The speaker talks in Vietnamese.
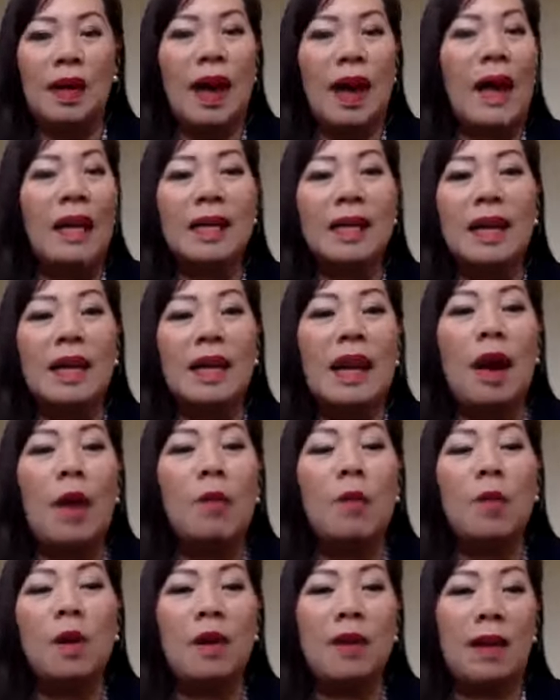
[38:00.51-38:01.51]
anh chị
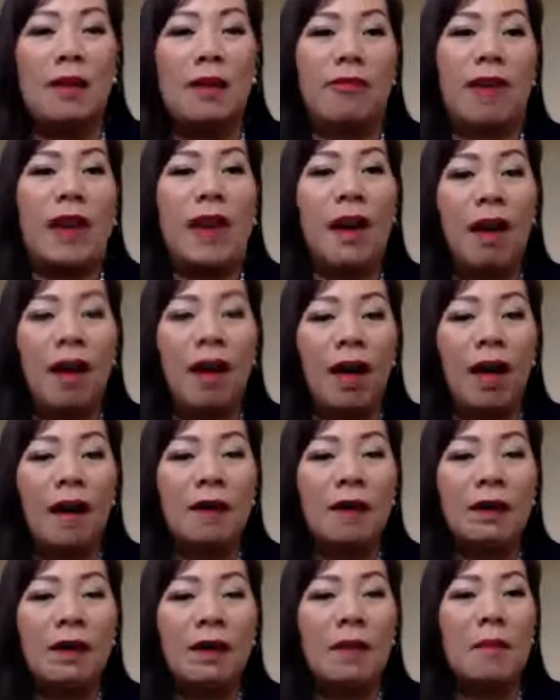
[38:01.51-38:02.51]
không có gì phải lo hết
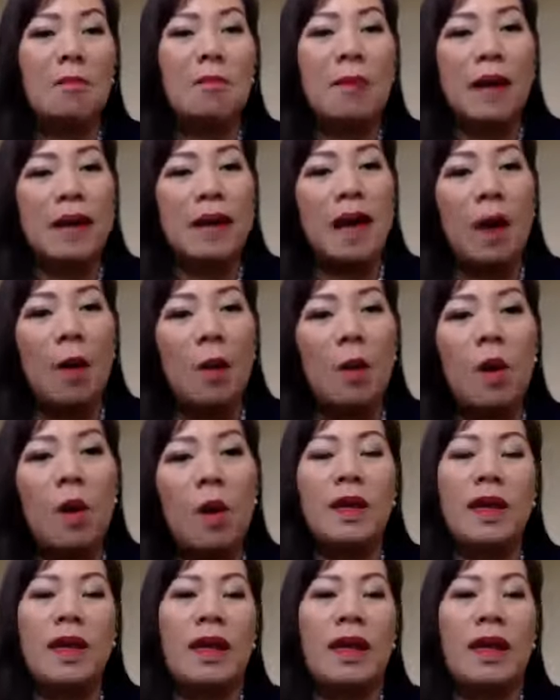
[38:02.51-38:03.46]
mình không có gì